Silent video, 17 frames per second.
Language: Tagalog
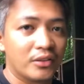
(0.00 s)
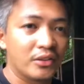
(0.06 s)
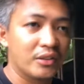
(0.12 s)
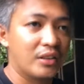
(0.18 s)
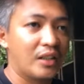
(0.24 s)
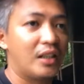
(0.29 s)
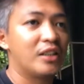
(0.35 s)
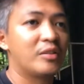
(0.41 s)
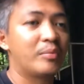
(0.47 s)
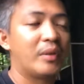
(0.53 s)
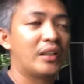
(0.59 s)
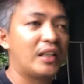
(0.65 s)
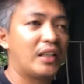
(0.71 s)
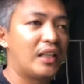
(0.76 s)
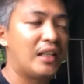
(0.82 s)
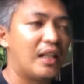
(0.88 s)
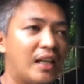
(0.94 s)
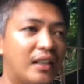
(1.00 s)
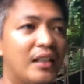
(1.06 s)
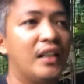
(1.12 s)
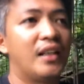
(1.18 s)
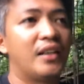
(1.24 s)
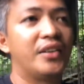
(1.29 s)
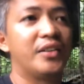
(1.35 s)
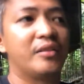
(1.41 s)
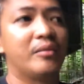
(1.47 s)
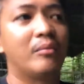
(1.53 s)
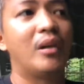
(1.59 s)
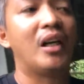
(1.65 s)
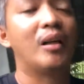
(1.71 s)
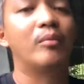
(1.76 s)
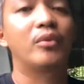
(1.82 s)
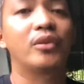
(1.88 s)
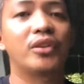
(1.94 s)
yun guys, pag nag-alaga kayo ng
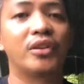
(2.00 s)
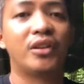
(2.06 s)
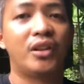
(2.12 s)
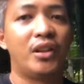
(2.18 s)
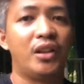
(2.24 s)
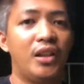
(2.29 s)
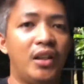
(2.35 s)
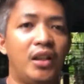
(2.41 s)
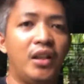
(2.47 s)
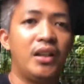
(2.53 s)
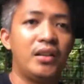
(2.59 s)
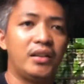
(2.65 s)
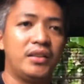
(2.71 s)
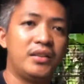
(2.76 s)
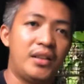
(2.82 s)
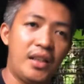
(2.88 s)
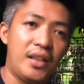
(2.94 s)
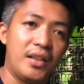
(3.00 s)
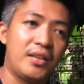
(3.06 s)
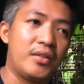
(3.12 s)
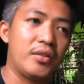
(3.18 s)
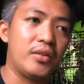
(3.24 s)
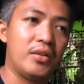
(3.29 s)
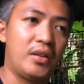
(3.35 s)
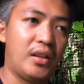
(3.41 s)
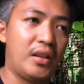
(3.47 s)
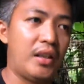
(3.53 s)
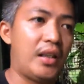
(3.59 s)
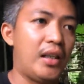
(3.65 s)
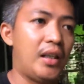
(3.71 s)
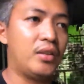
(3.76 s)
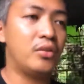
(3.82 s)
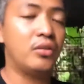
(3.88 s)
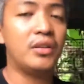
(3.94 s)
baboy, yes,
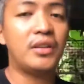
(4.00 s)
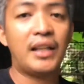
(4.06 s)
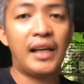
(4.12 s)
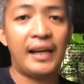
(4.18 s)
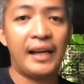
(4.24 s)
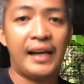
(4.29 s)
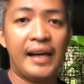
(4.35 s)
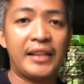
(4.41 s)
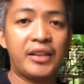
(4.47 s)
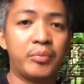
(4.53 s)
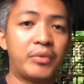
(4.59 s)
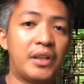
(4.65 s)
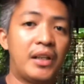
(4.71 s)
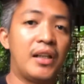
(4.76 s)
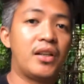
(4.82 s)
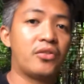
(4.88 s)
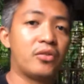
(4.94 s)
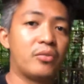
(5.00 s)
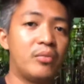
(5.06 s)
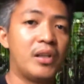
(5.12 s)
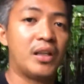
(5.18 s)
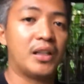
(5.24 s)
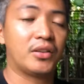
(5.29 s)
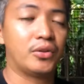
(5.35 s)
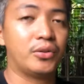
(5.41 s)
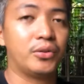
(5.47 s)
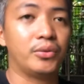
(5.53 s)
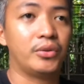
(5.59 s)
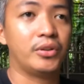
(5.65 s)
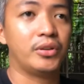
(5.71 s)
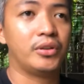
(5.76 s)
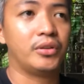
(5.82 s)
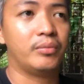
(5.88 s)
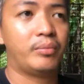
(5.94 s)
andun na, hayop talaga tong mga to,
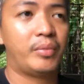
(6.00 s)
no?